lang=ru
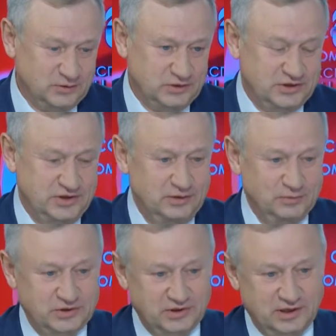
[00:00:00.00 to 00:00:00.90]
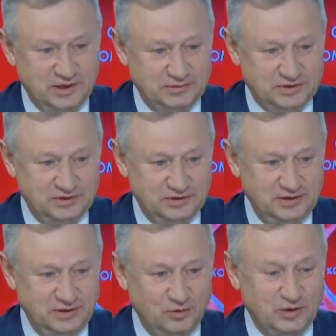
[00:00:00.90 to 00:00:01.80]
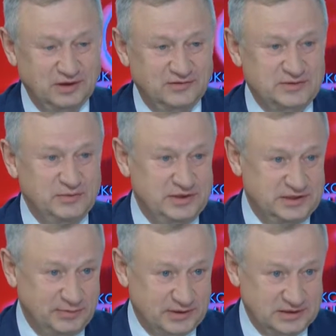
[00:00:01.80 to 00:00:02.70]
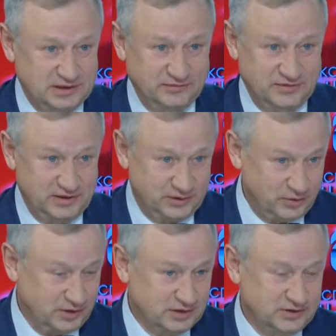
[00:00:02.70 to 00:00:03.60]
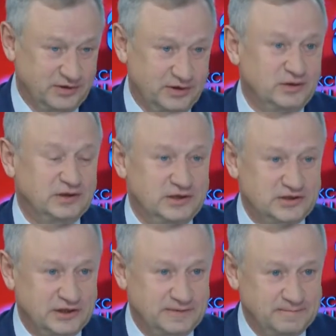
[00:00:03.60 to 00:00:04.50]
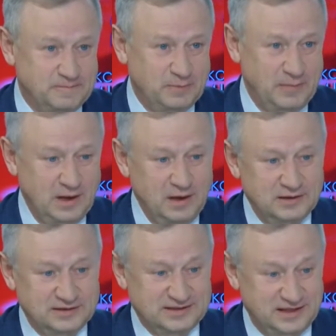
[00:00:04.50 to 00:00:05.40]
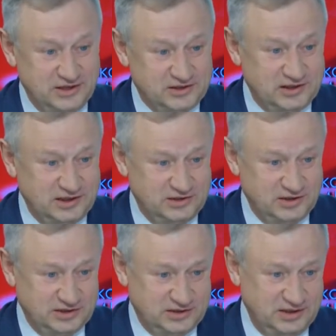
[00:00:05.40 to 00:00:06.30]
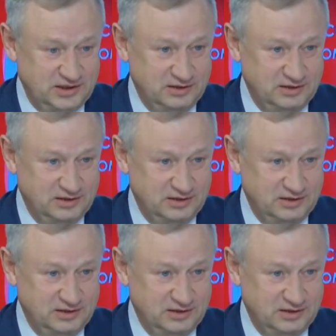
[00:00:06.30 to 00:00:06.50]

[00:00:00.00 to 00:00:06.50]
сегодняшний день мы считаем, что около 80% территории нашего района – это леса. Заречная часть.